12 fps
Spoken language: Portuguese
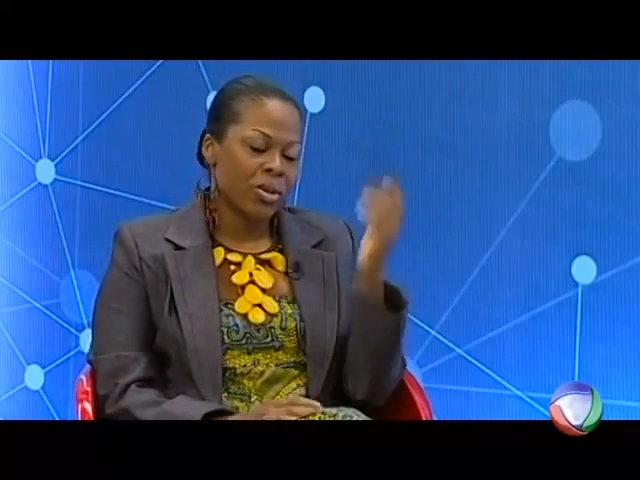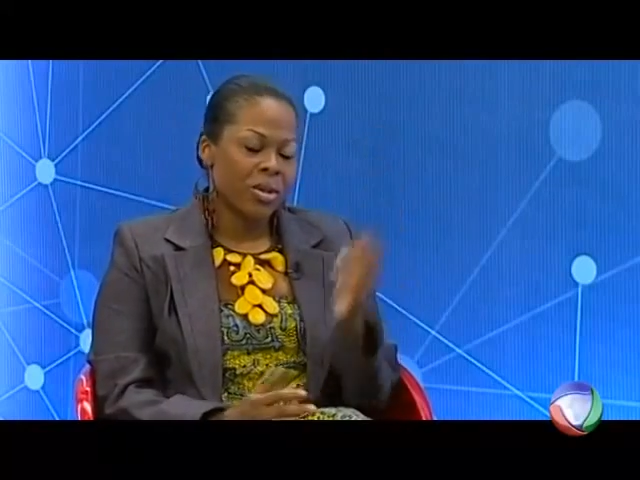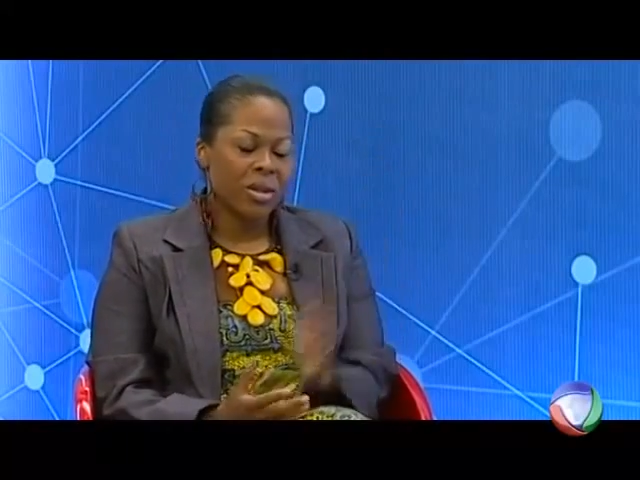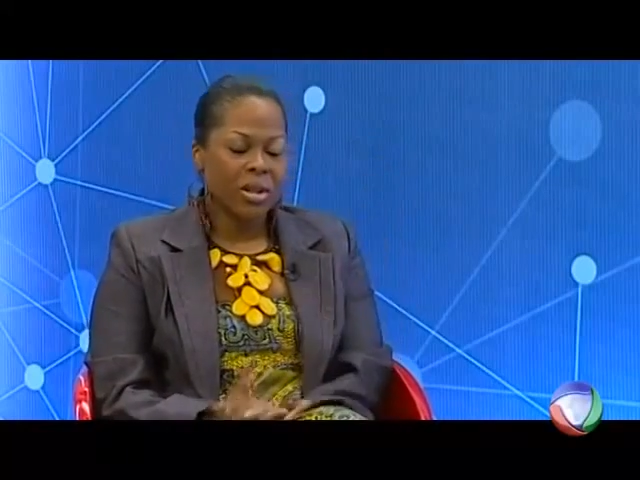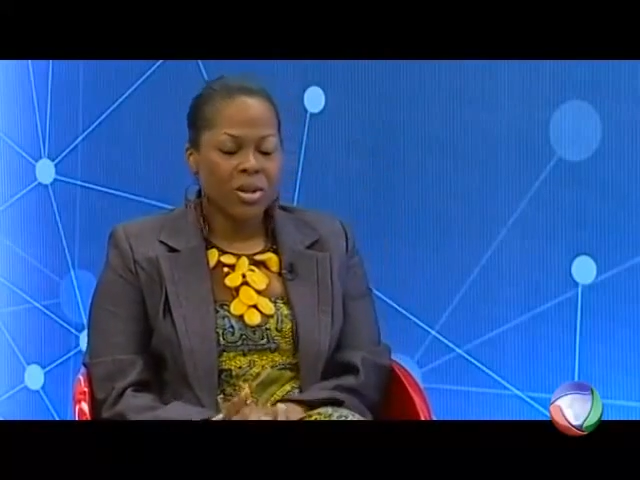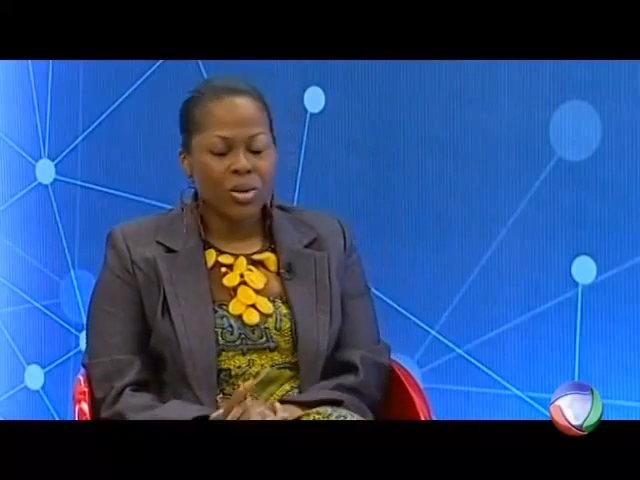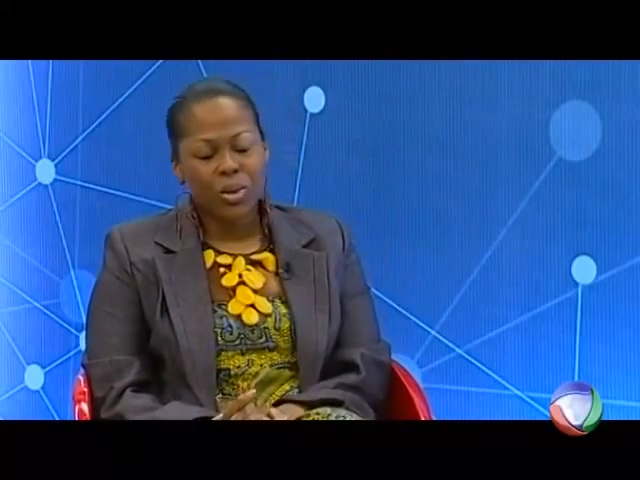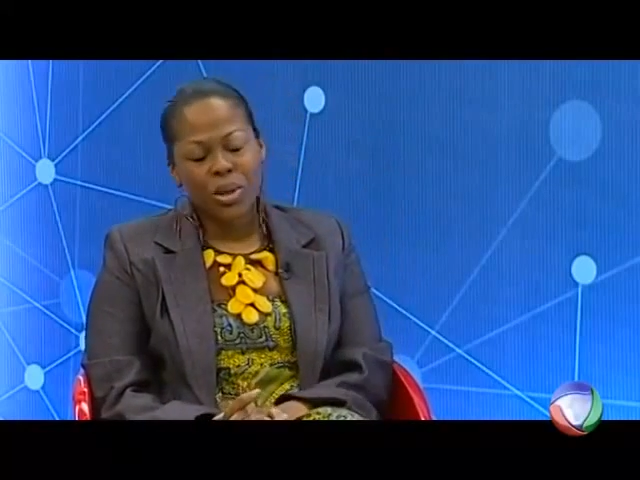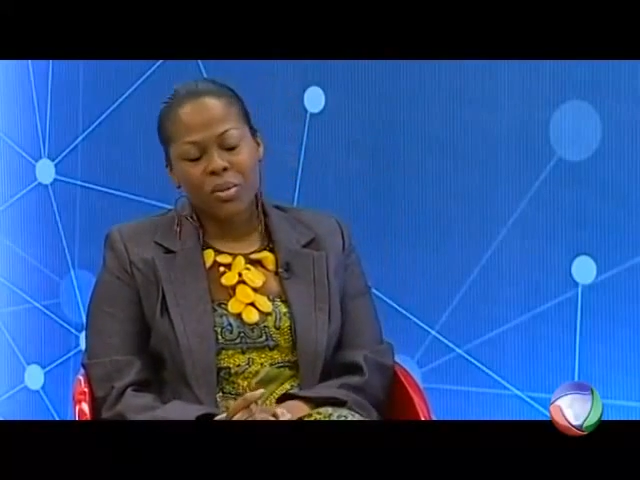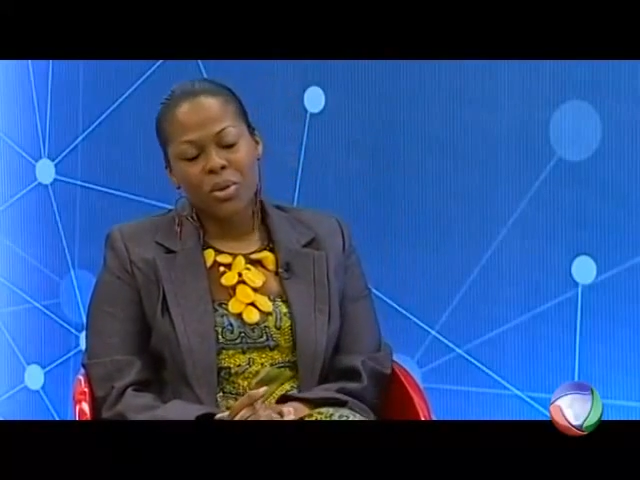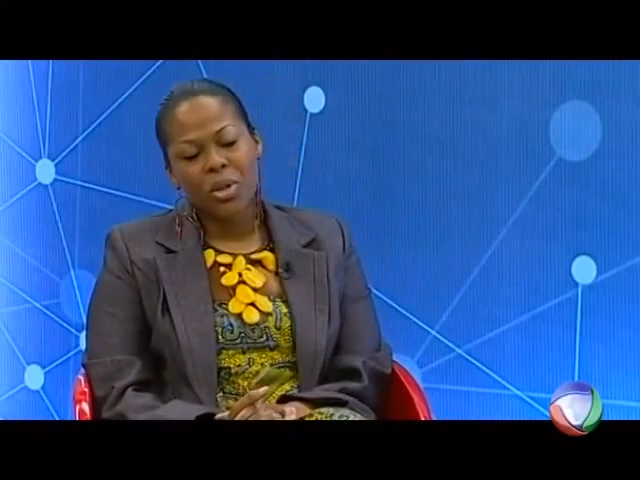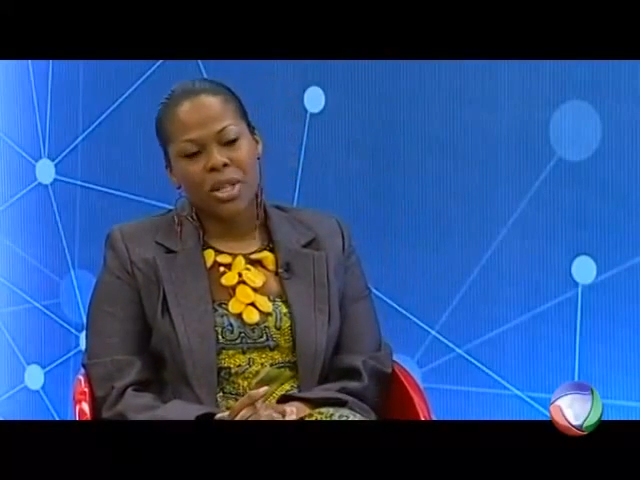destes
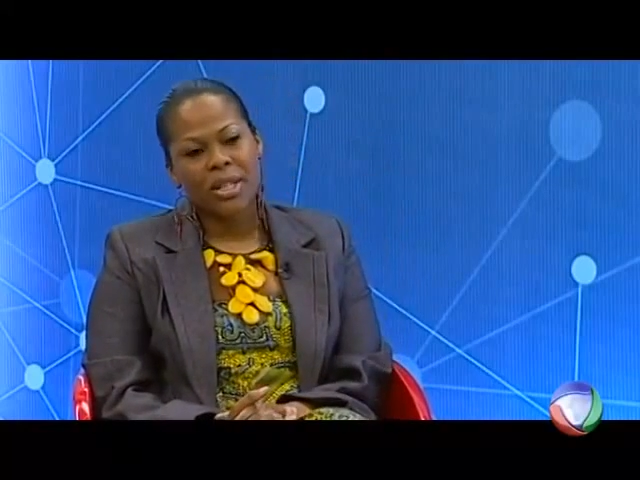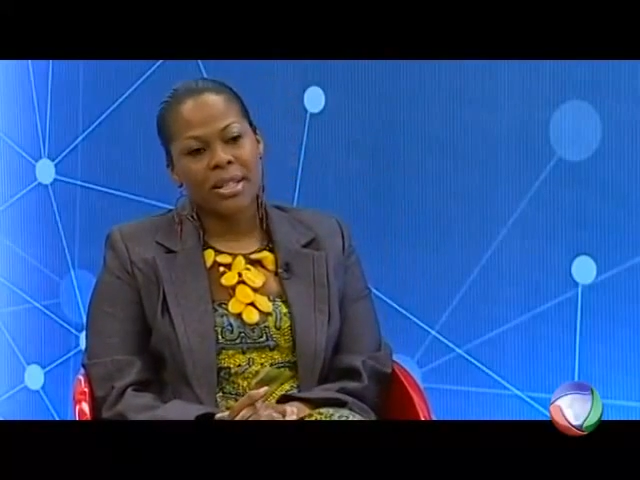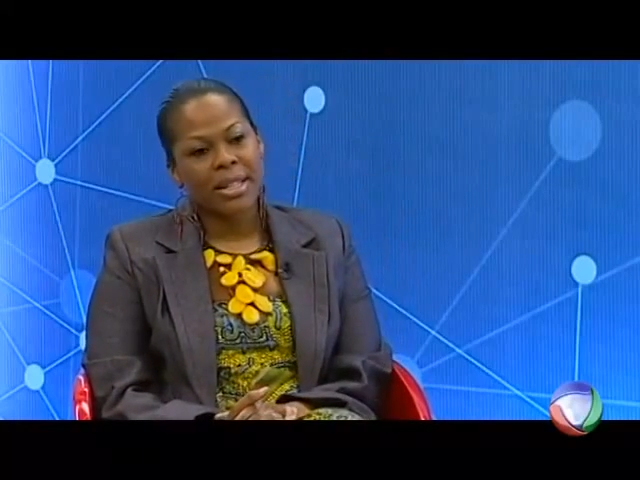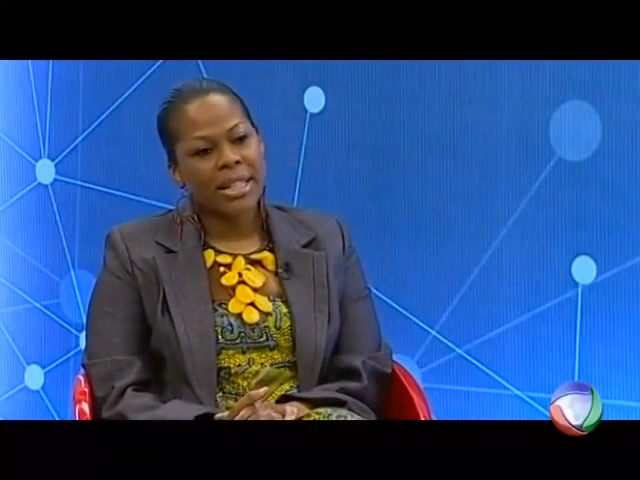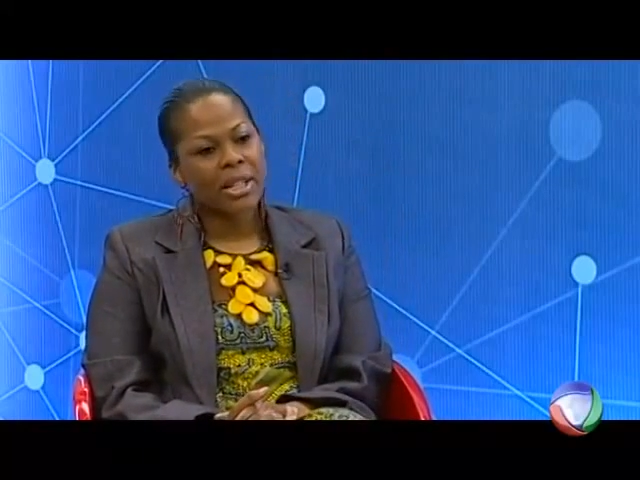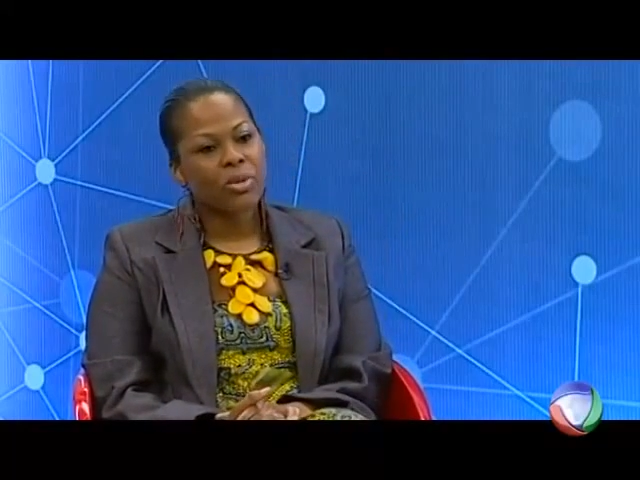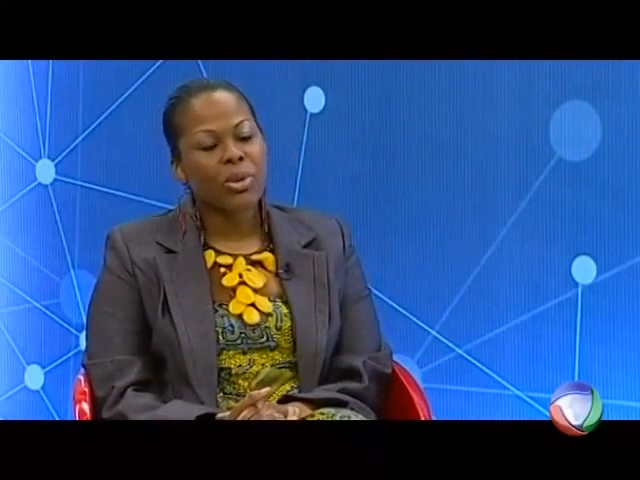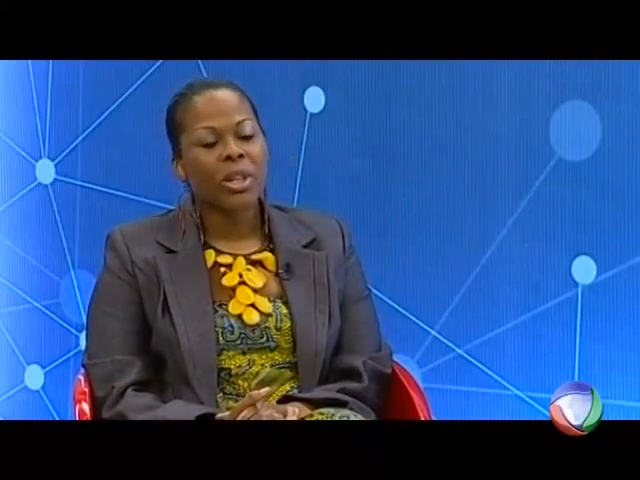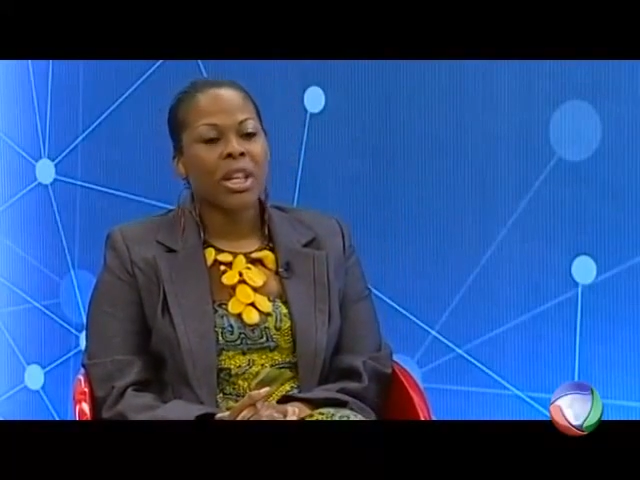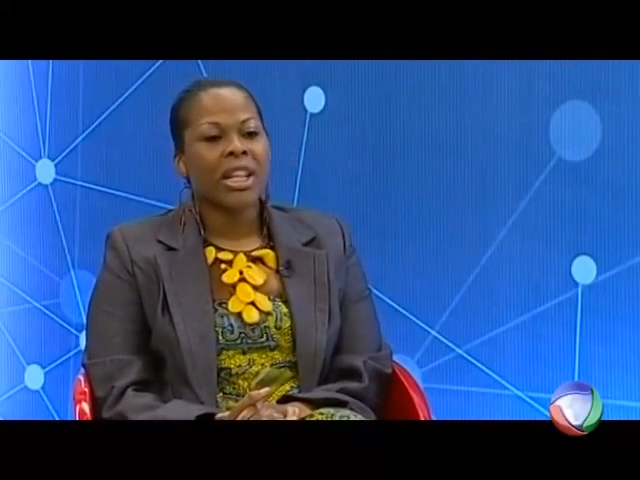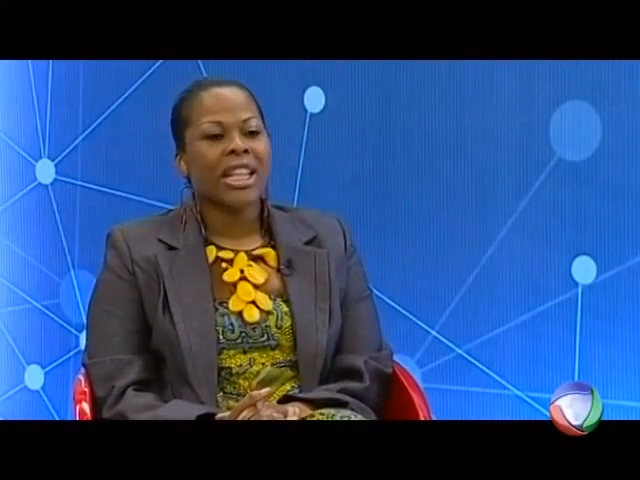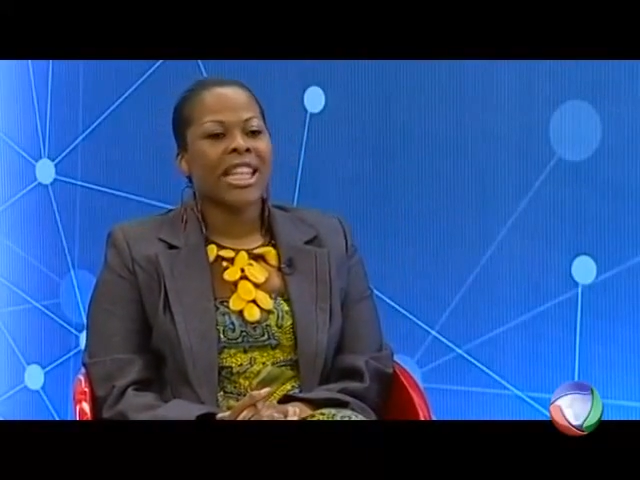últimos seis anos
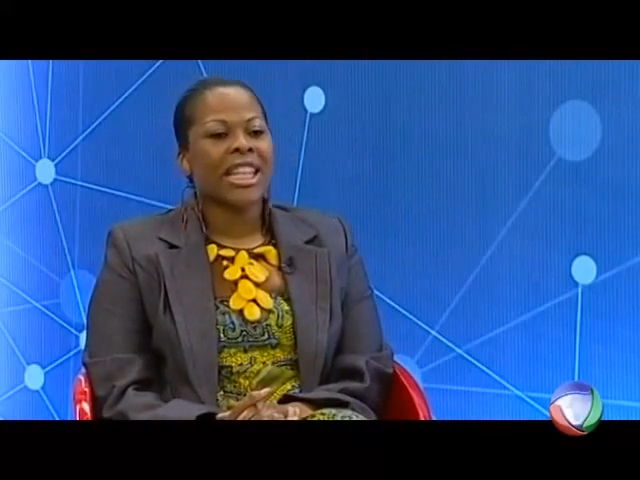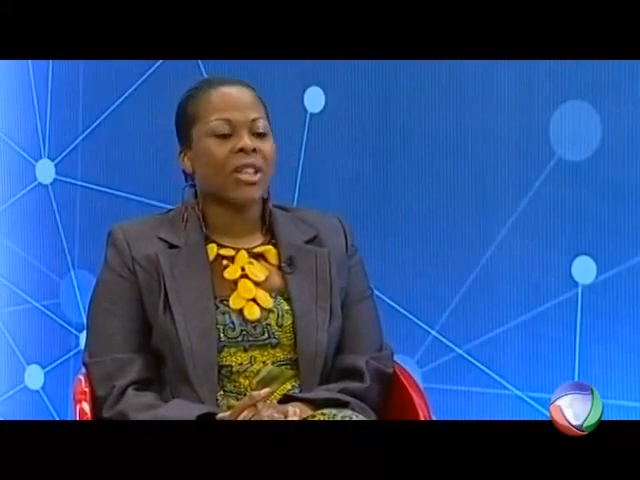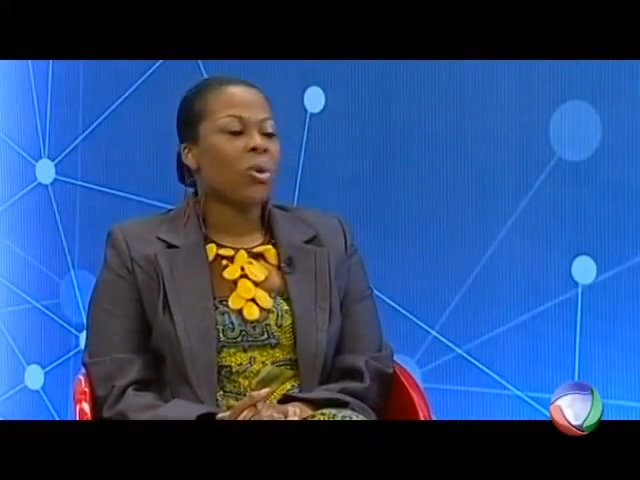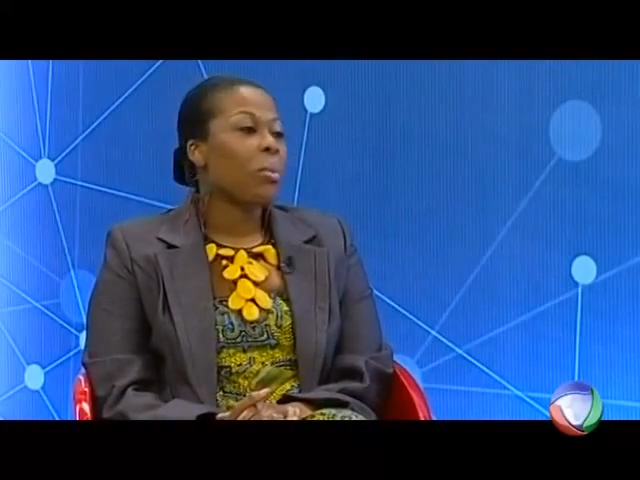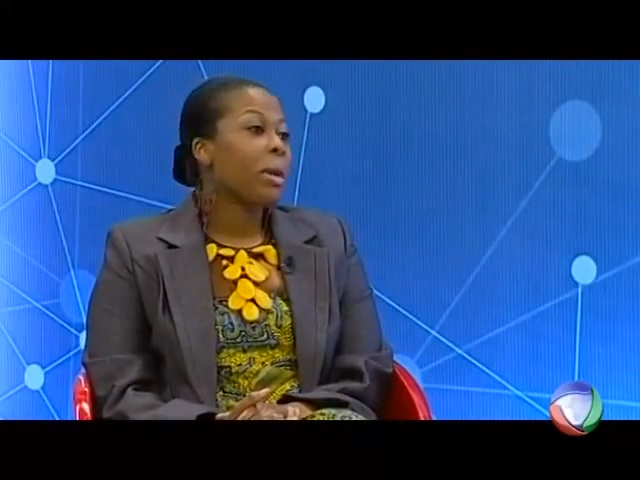com